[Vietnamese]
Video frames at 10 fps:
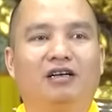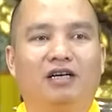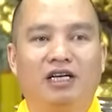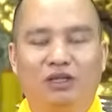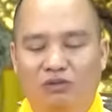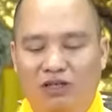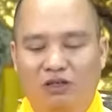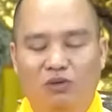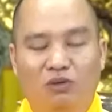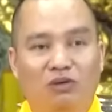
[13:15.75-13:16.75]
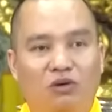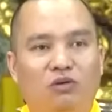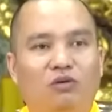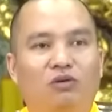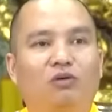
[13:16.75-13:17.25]
khi chúng
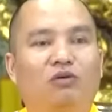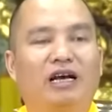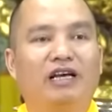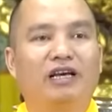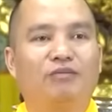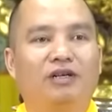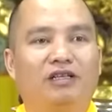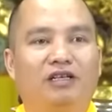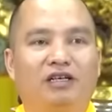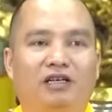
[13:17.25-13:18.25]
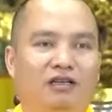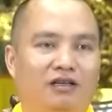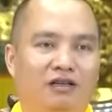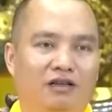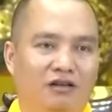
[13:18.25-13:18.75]
tụng chú Thủ Lăng Nghiêm thì